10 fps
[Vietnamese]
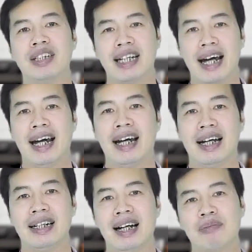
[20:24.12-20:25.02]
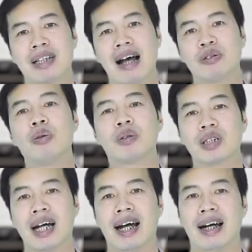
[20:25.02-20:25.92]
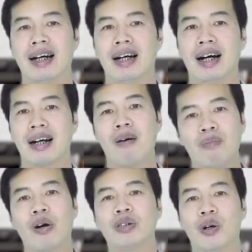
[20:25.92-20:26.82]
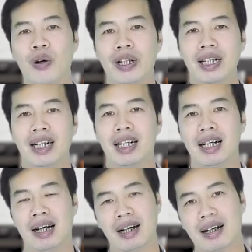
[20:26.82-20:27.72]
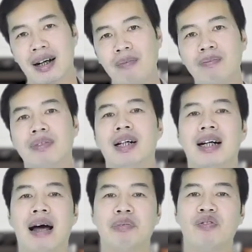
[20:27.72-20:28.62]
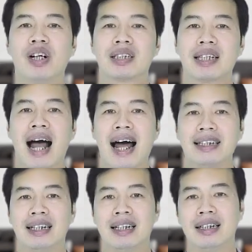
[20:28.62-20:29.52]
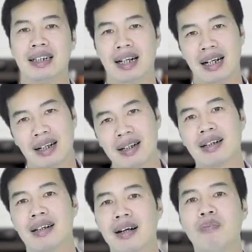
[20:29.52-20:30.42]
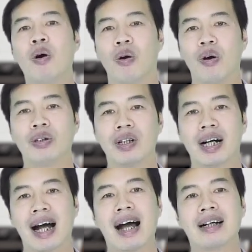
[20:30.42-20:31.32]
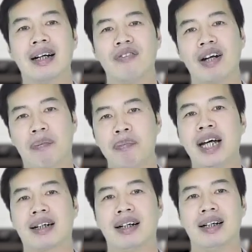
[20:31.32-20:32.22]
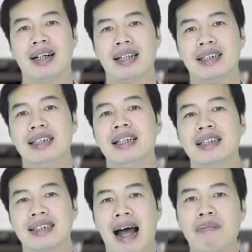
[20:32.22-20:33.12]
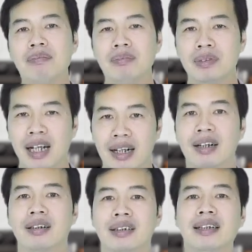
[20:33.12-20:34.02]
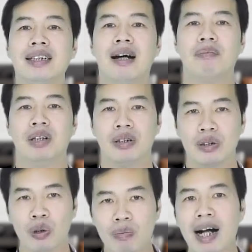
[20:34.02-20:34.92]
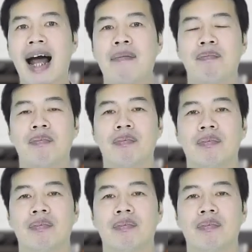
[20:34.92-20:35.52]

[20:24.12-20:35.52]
về trẻ để làm sao giúp cho trẻ à, không nói dối à, không làm những việc sai à, không đổ lỗi cho người khác và đặc biệt là gì dám nhận trách nhiệm dũng cảm